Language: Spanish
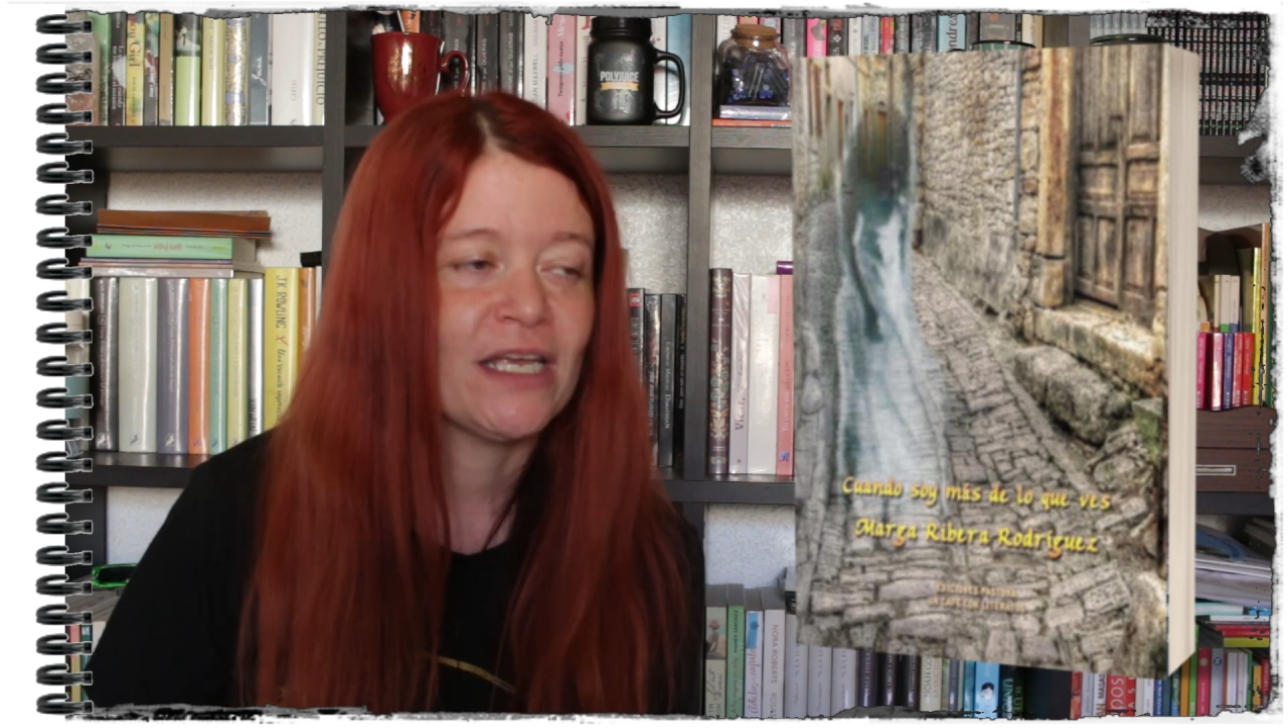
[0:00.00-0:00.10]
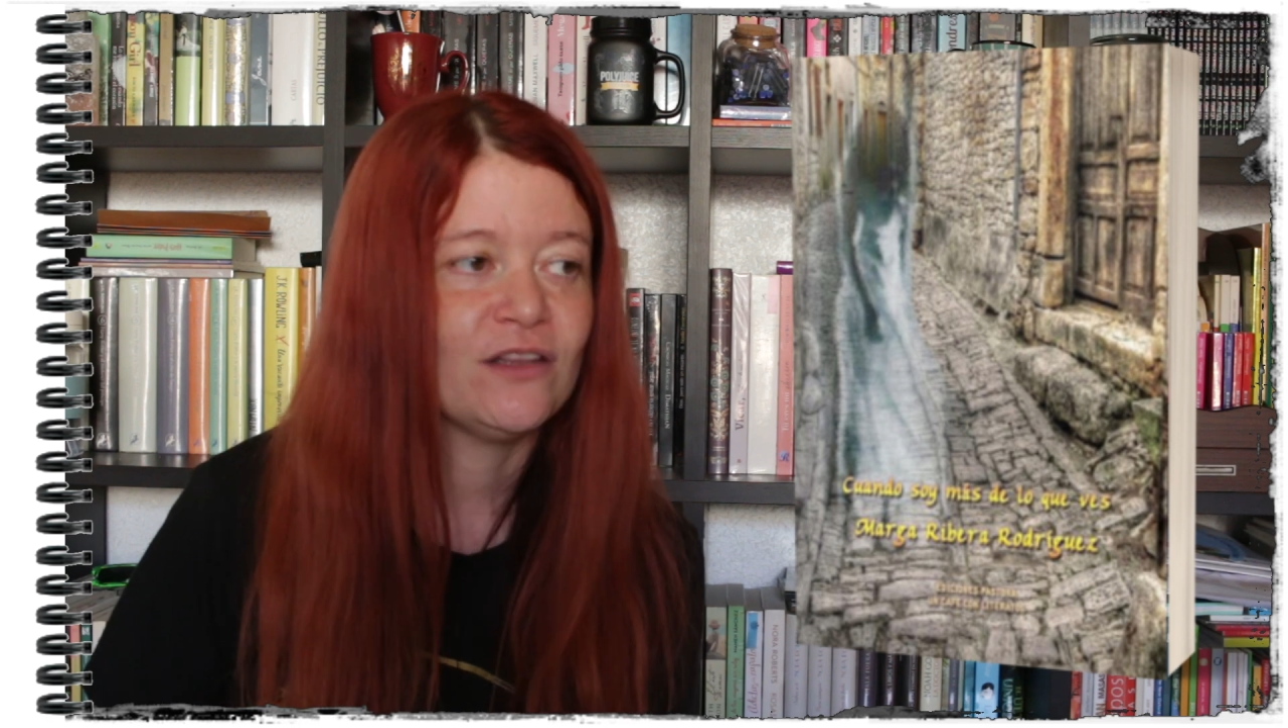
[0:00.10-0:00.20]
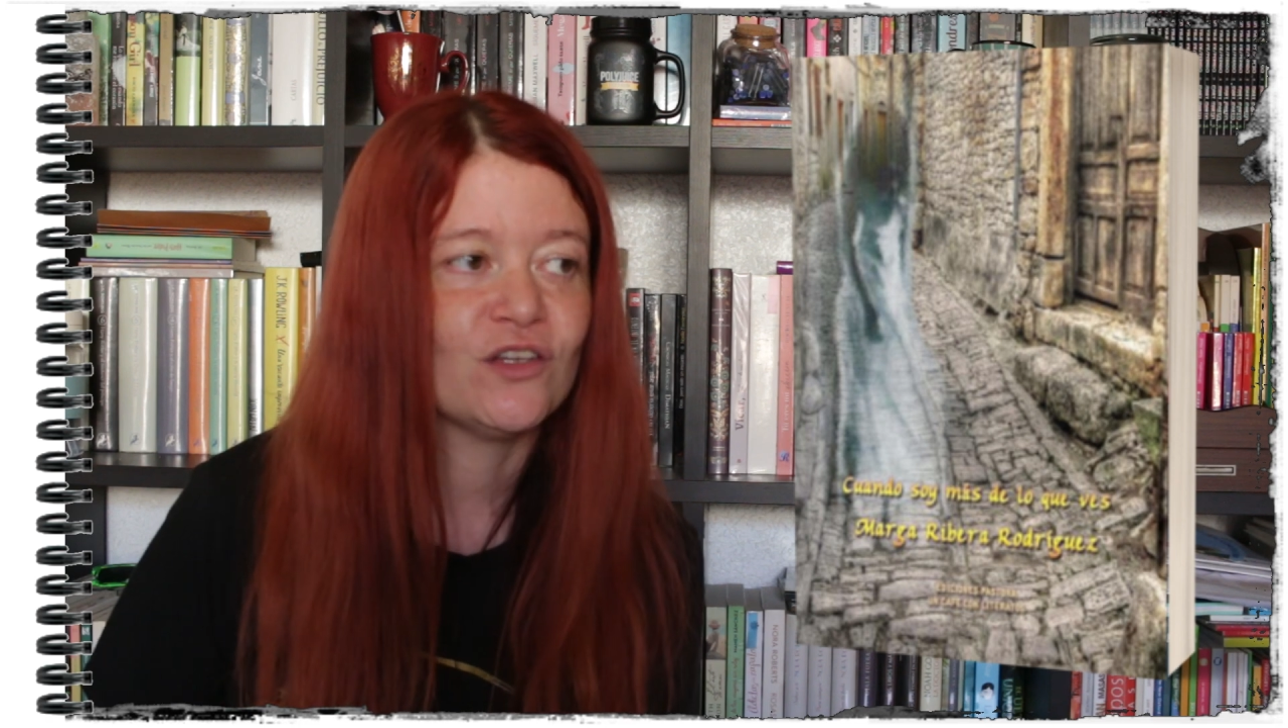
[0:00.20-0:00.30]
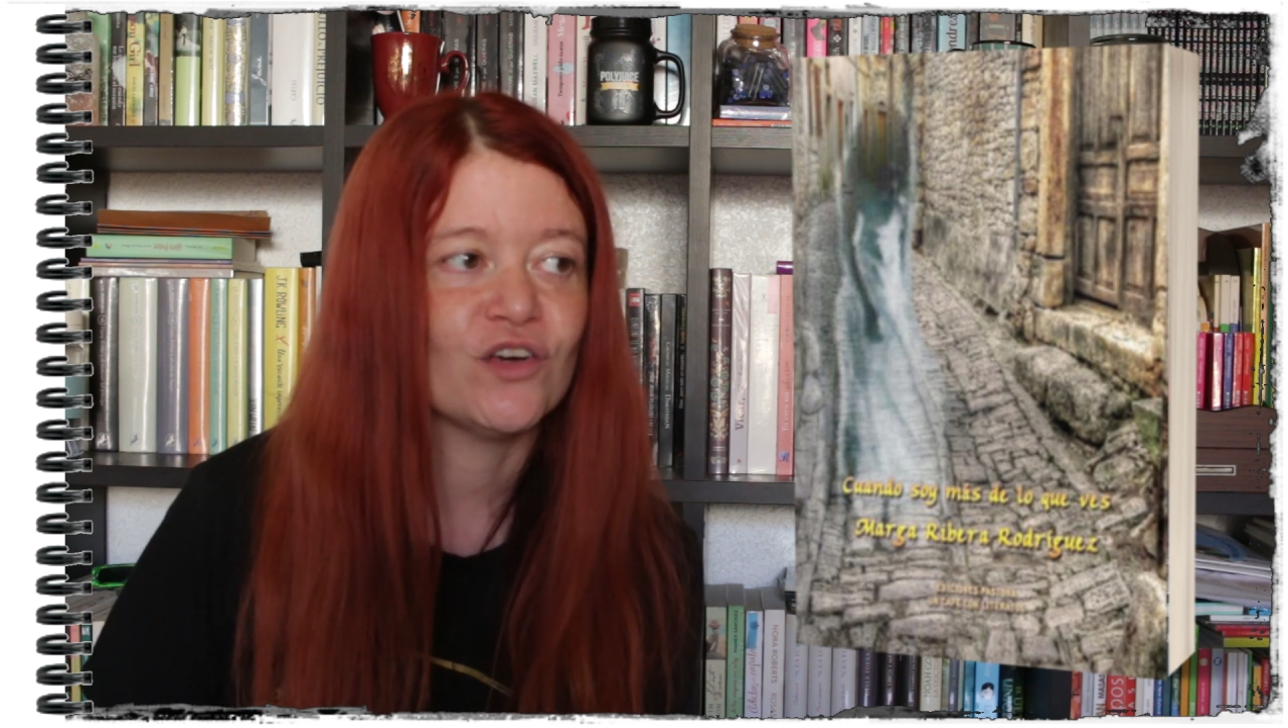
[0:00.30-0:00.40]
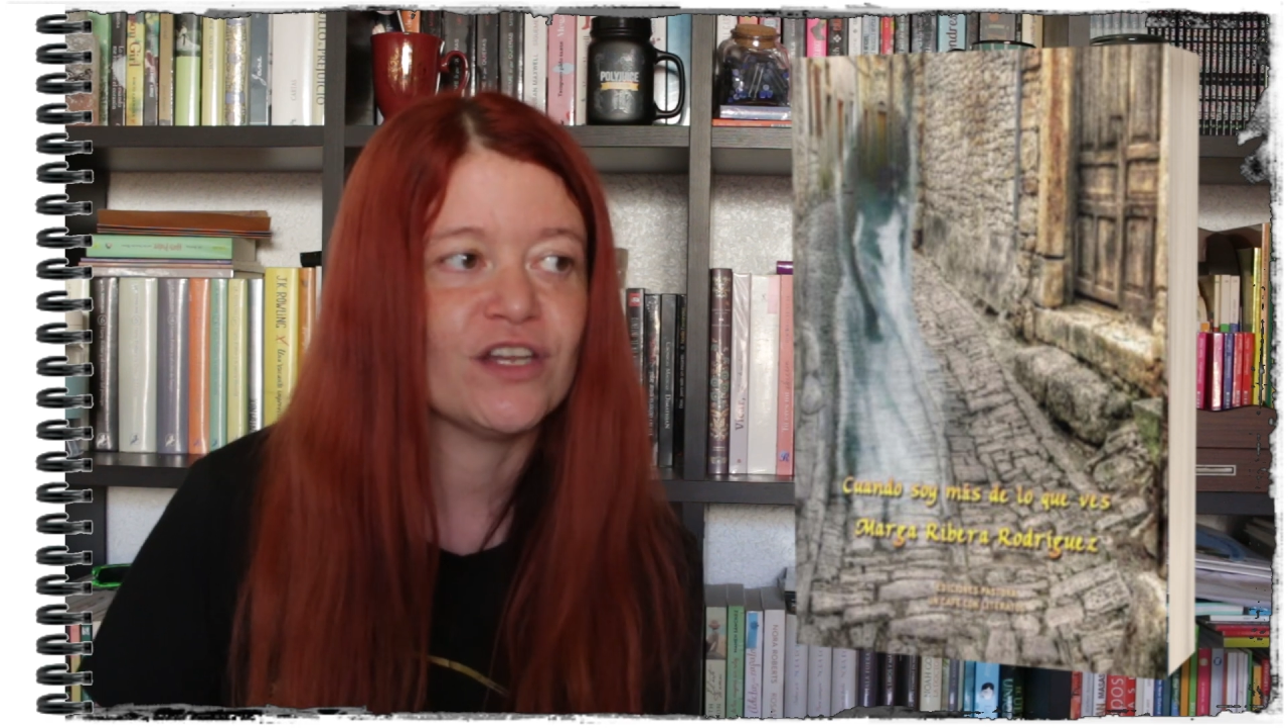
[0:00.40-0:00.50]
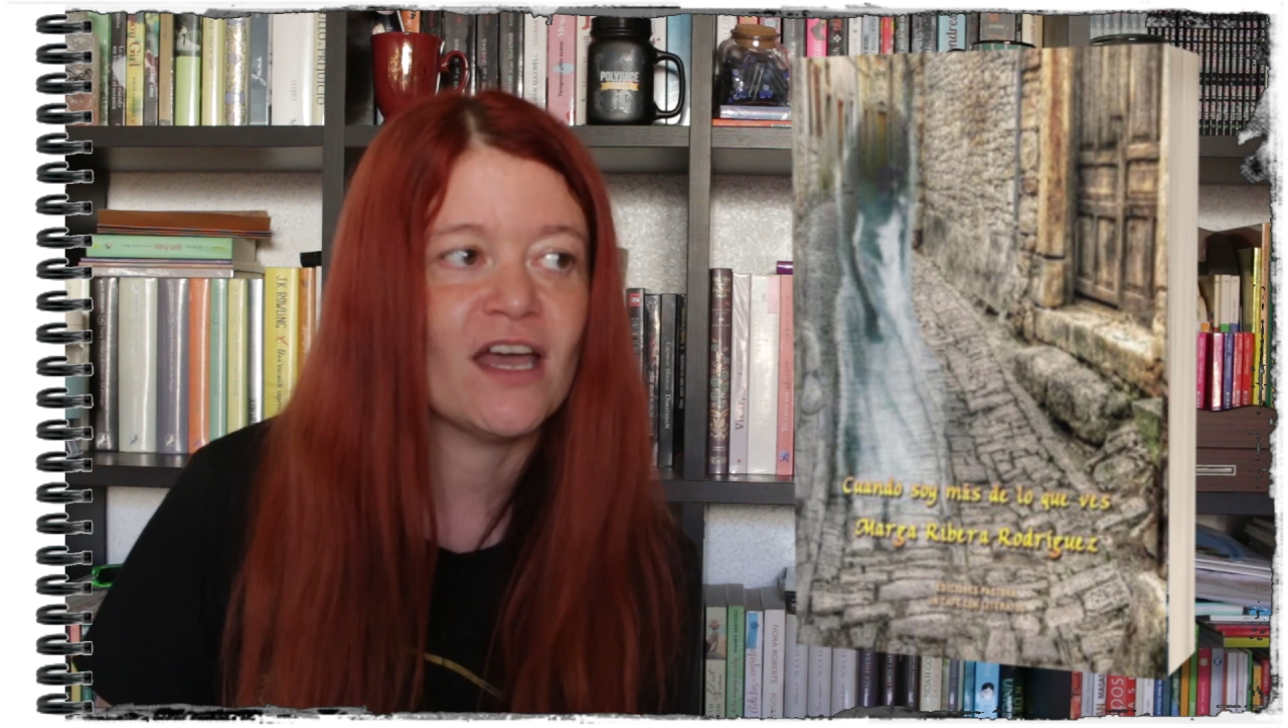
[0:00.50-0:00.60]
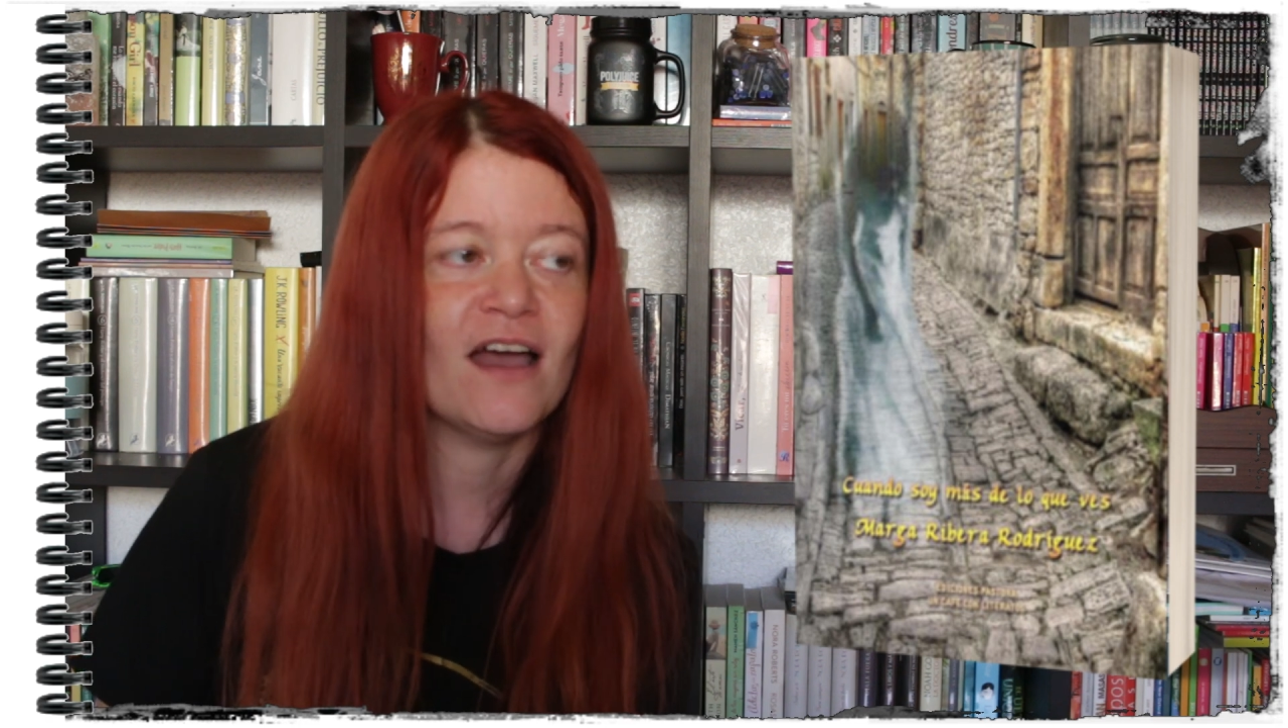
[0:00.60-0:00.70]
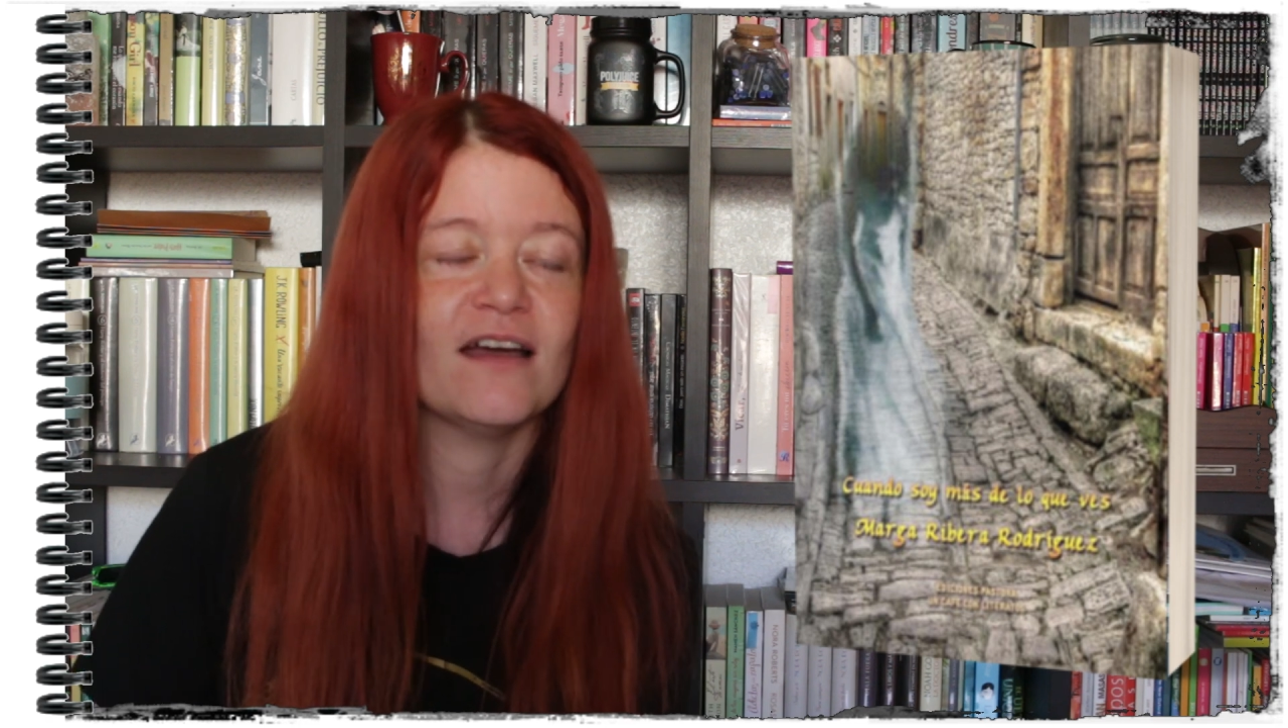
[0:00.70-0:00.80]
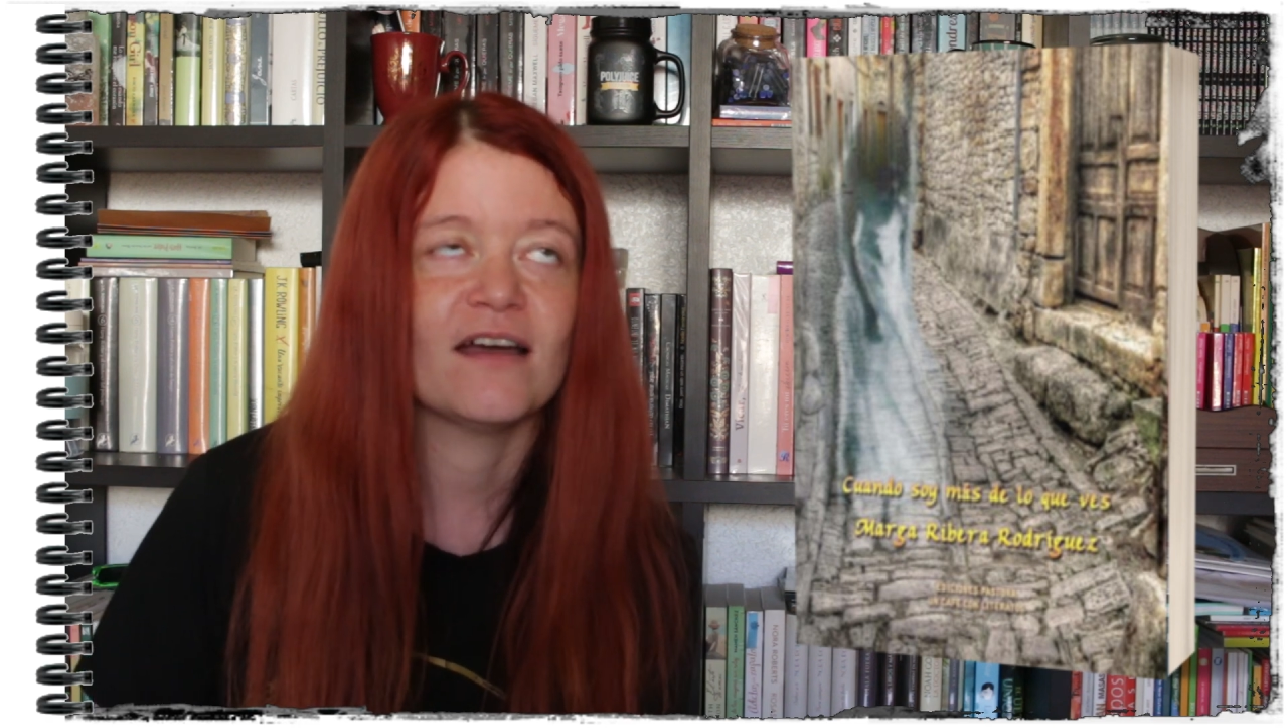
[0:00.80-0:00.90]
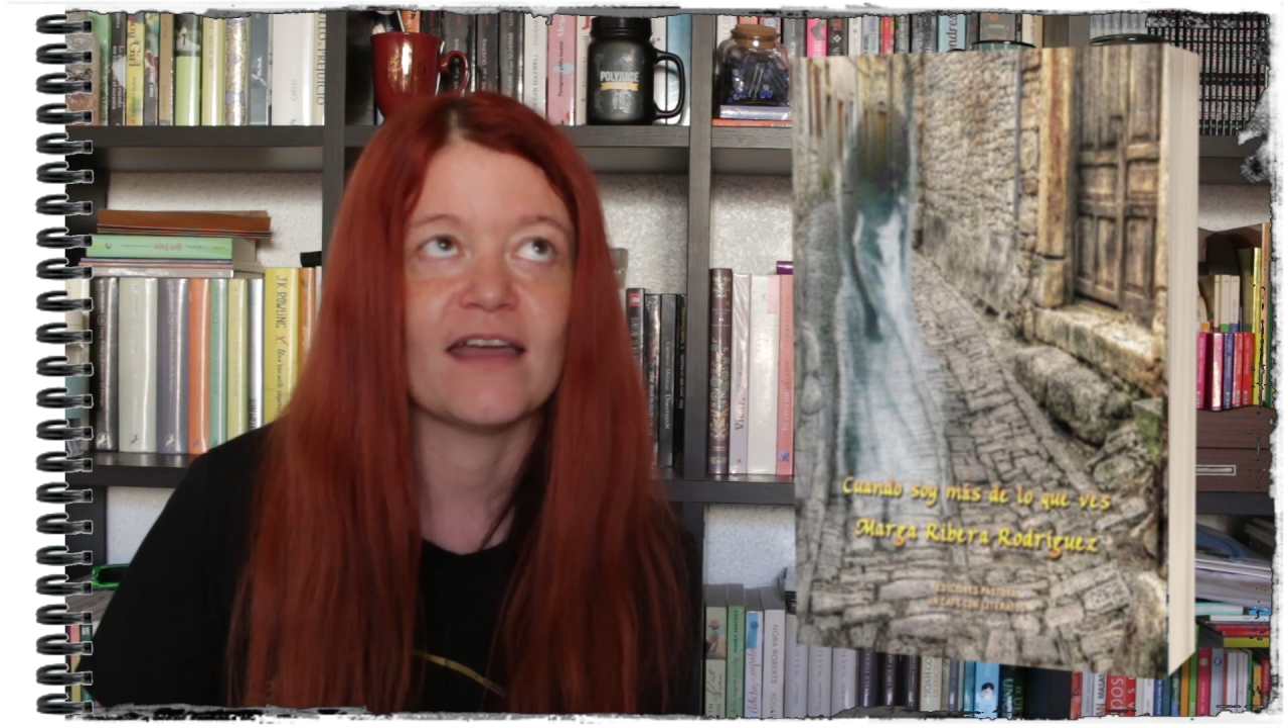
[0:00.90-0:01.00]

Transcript: historia